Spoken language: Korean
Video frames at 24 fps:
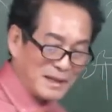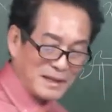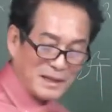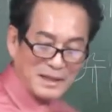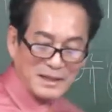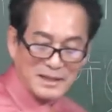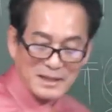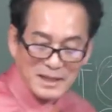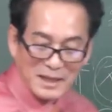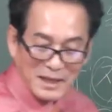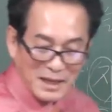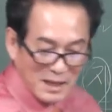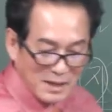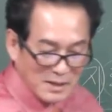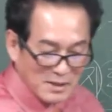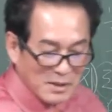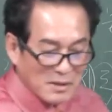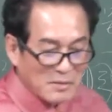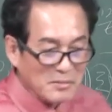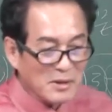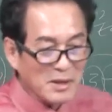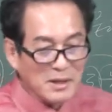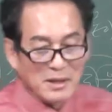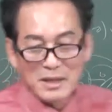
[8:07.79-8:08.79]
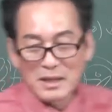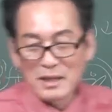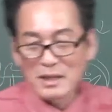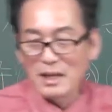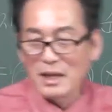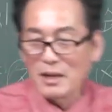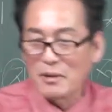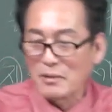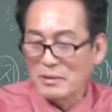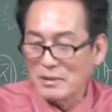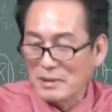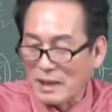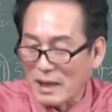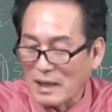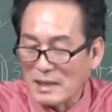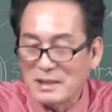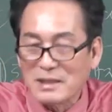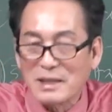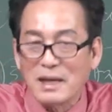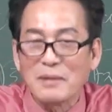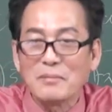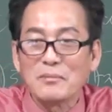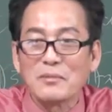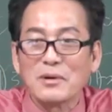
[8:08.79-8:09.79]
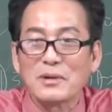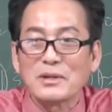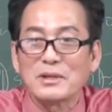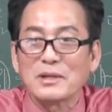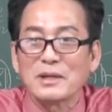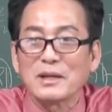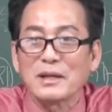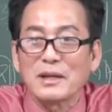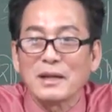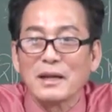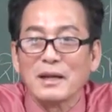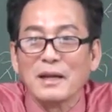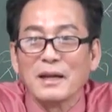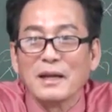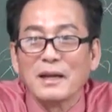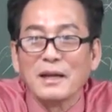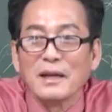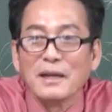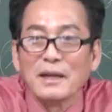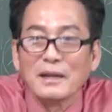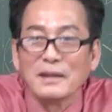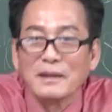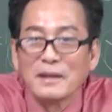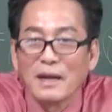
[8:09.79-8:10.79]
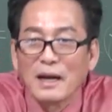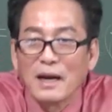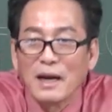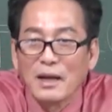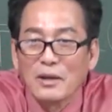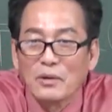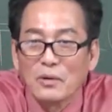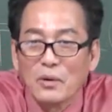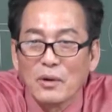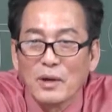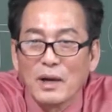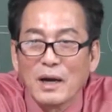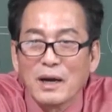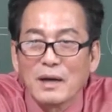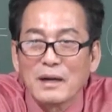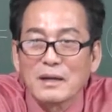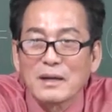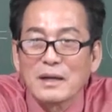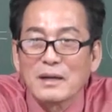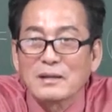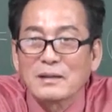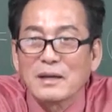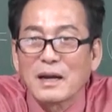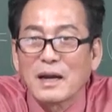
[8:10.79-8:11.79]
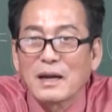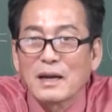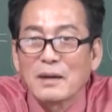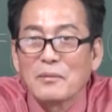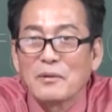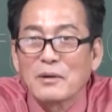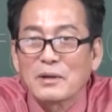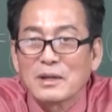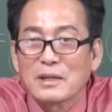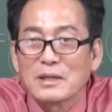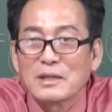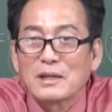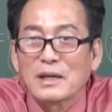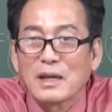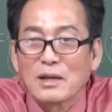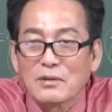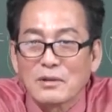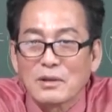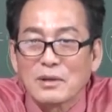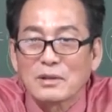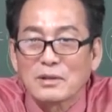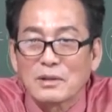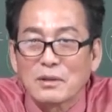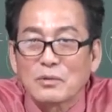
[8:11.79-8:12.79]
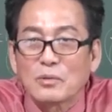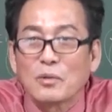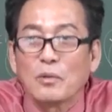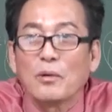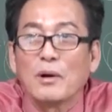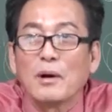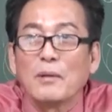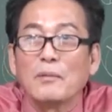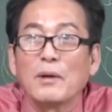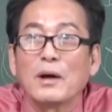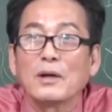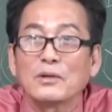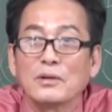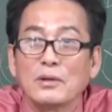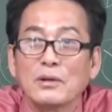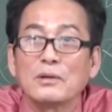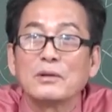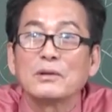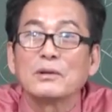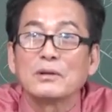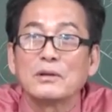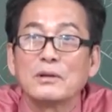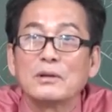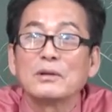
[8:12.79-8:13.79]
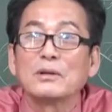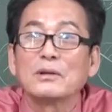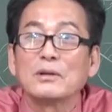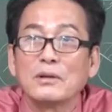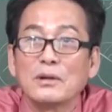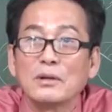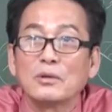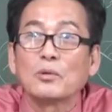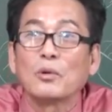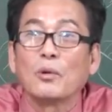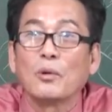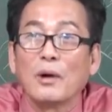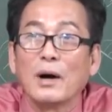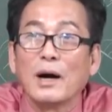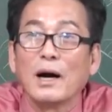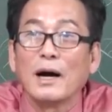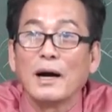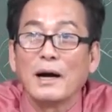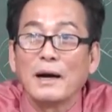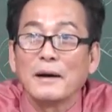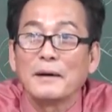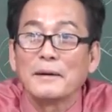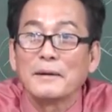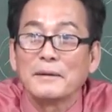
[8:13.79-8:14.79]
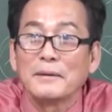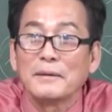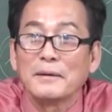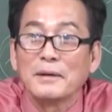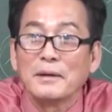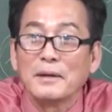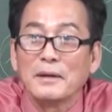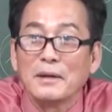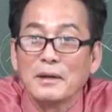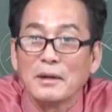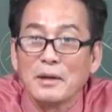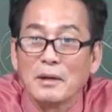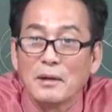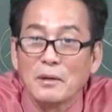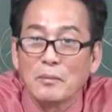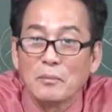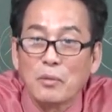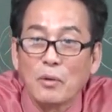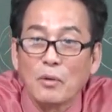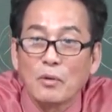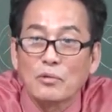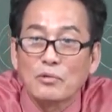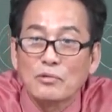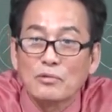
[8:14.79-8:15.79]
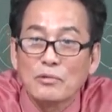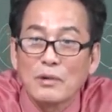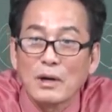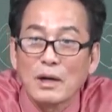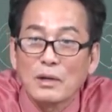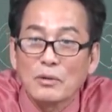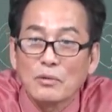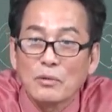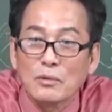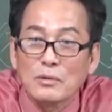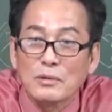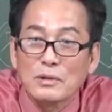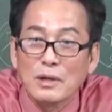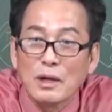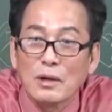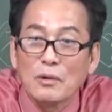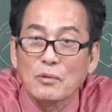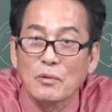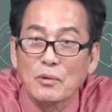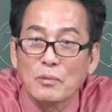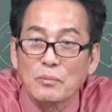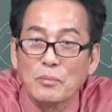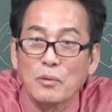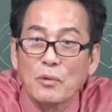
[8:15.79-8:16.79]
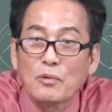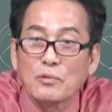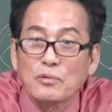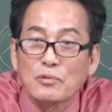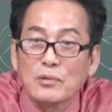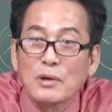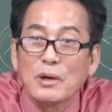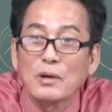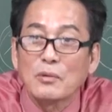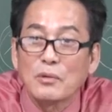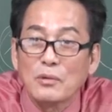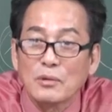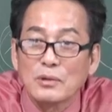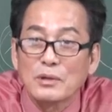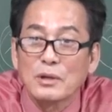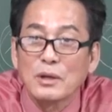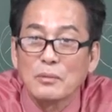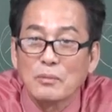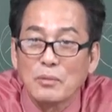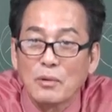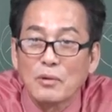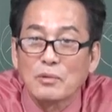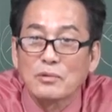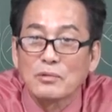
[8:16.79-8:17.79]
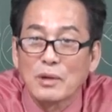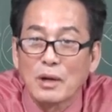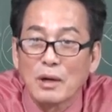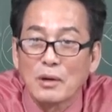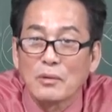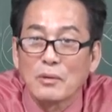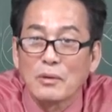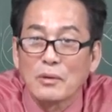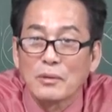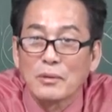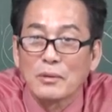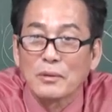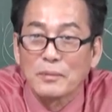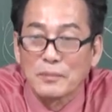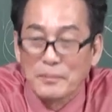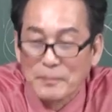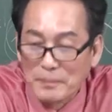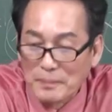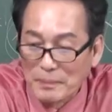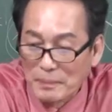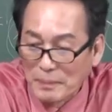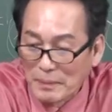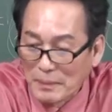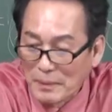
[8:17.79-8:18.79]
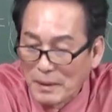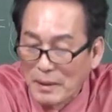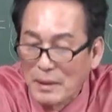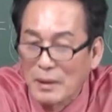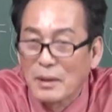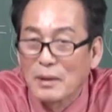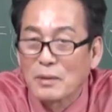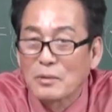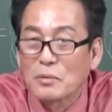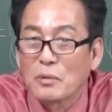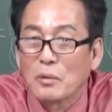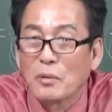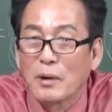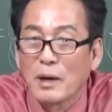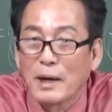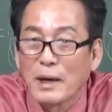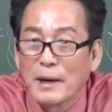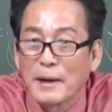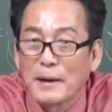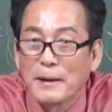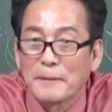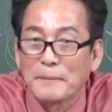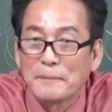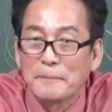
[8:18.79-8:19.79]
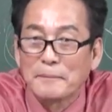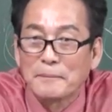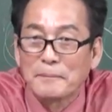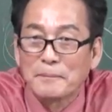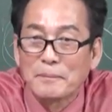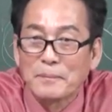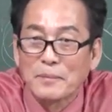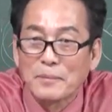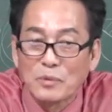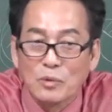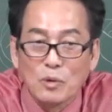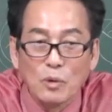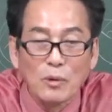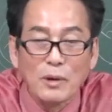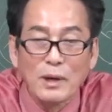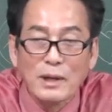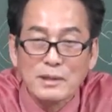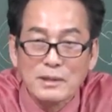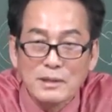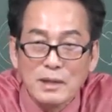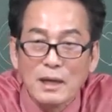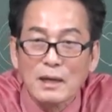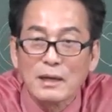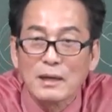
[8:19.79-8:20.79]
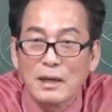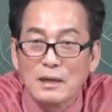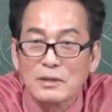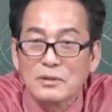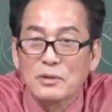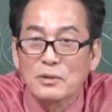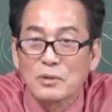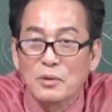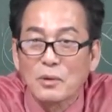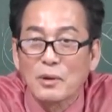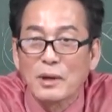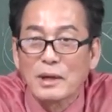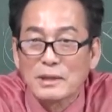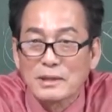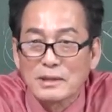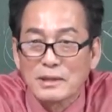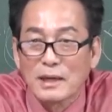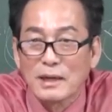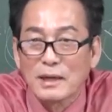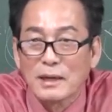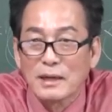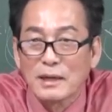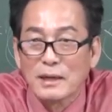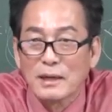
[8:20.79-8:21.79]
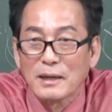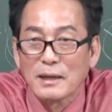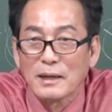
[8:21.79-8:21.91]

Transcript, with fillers: 이 책에 설명한 이 내용은 다시 한 번씩 내가 요약을 해서 알아먹기 쉽게 이렇게죠 도화 맞아요 그런 그런 거예요 도화 복숭아 도자꽃 복숭아 꽃이에요 복숭아 꽃 도화 도화살 하죠 도화살